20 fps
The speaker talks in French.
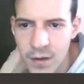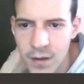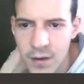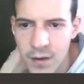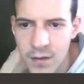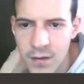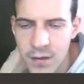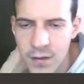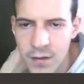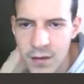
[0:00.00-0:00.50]

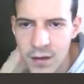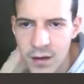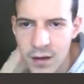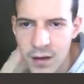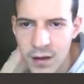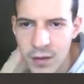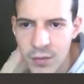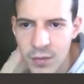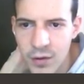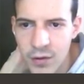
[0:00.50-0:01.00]
C'est ça qui
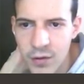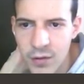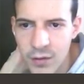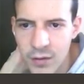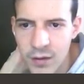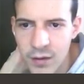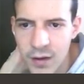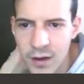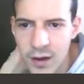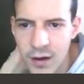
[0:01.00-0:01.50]
est important,
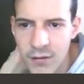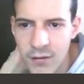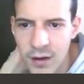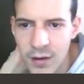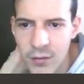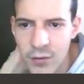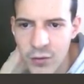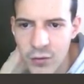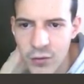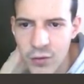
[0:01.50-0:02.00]
c'est qu'elle est
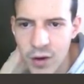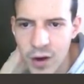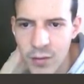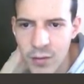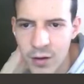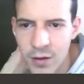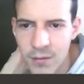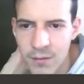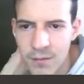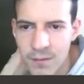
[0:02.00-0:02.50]
vraiment
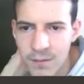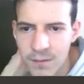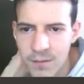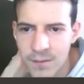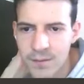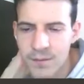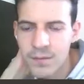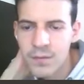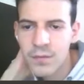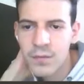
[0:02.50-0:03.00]
jouable.
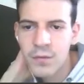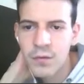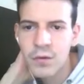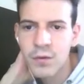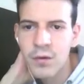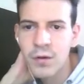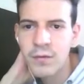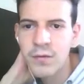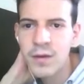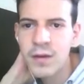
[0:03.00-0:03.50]
On
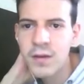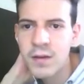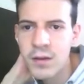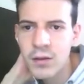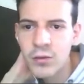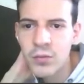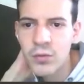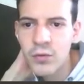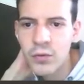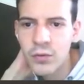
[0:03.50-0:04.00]
va fixer
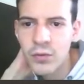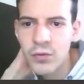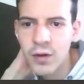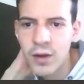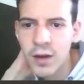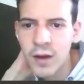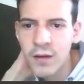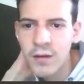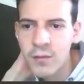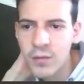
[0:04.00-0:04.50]
nos pions sur
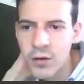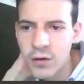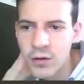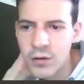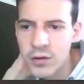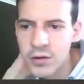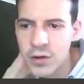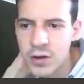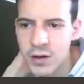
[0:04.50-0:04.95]
case blanche.